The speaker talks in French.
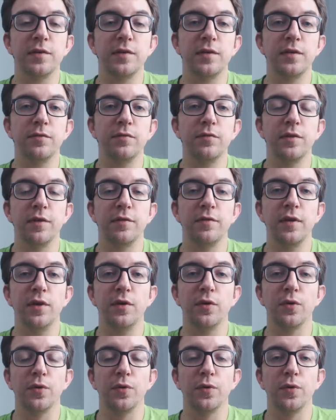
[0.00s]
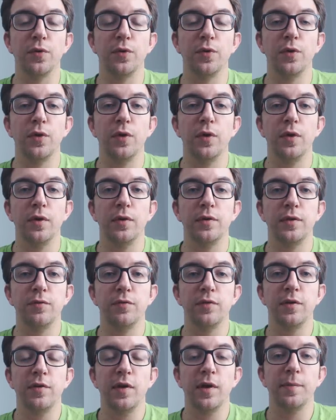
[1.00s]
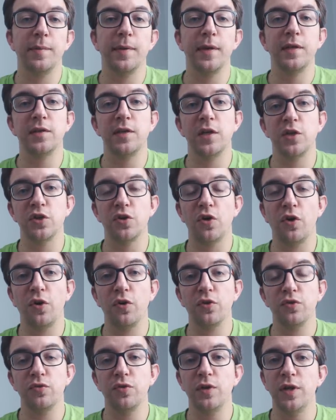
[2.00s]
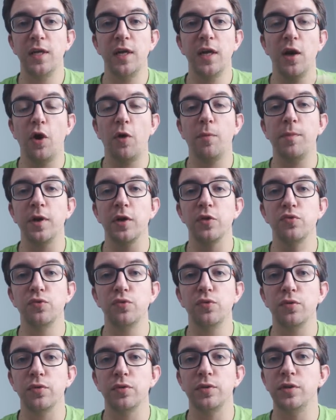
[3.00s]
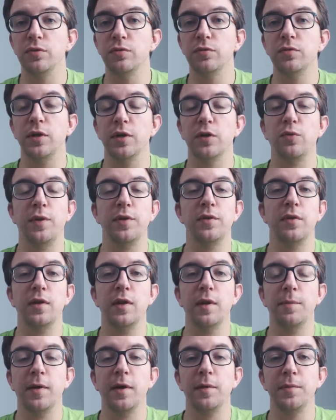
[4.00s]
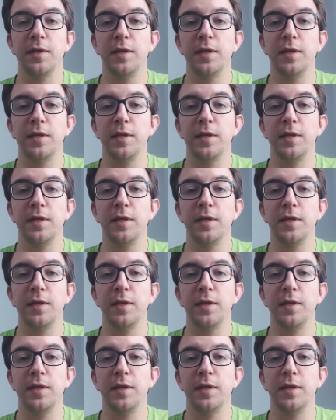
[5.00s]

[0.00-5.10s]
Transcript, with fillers: c'est si vous avez euh, si vous avez un paysage ensoleillé en plein jour, disons à 3 h daprès